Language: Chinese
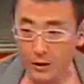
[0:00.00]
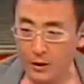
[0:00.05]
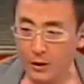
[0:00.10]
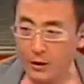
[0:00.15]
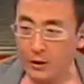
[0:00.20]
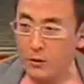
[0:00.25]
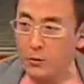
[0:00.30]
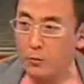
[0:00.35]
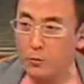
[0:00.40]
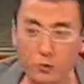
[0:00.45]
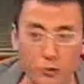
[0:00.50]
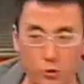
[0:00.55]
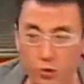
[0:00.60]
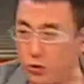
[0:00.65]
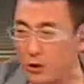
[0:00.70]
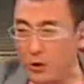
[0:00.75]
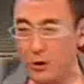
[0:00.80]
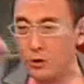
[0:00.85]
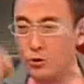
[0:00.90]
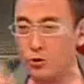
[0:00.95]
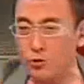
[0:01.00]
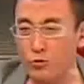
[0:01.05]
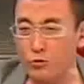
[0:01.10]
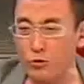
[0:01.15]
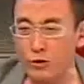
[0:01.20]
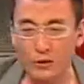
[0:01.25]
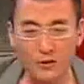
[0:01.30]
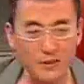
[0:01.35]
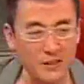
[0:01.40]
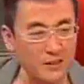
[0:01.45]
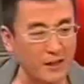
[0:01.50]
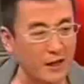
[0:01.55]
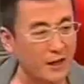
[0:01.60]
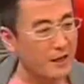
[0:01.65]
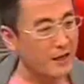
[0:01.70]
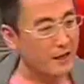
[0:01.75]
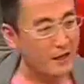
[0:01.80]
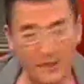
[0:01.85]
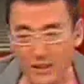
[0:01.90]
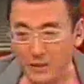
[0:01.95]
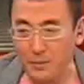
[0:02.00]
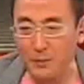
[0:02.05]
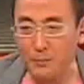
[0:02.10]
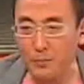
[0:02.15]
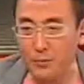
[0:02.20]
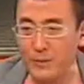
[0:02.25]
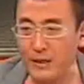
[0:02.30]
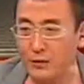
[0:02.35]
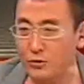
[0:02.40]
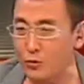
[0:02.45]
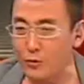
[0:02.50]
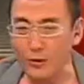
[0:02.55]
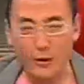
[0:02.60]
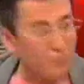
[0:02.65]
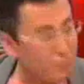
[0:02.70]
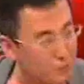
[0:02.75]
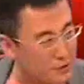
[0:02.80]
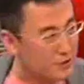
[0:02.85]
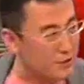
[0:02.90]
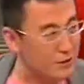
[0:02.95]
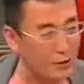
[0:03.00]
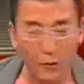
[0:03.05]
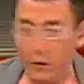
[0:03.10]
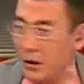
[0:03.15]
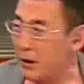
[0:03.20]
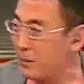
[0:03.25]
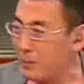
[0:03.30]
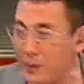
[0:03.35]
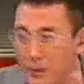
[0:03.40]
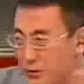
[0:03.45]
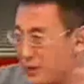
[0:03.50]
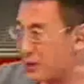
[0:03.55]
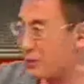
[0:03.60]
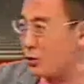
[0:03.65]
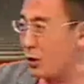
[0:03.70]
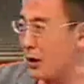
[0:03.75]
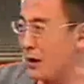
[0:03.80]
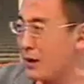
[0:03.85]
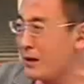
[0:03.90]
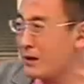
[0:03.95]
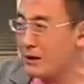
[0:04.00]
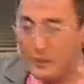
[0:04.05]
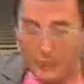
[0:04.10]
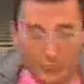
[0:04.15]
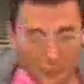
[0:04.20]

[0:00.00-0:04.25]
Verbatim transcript: 她讲，我就说中国到现在还这么不民主、不自由、没有人权